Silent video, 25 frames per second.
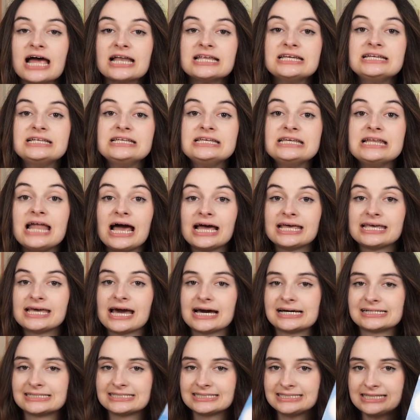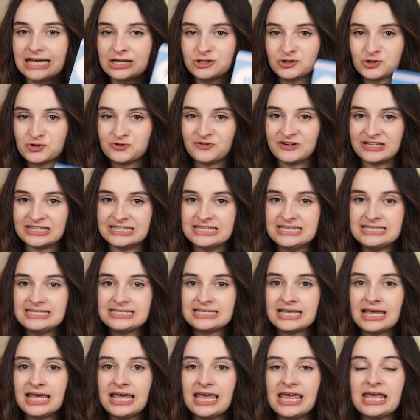Charlie lit la carte
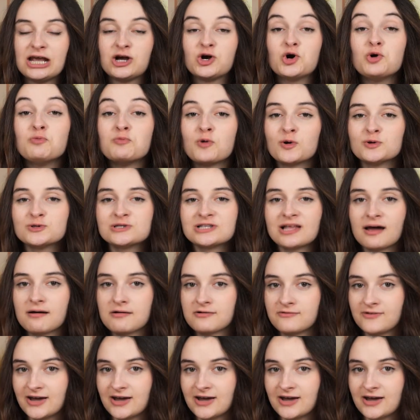90 et commence la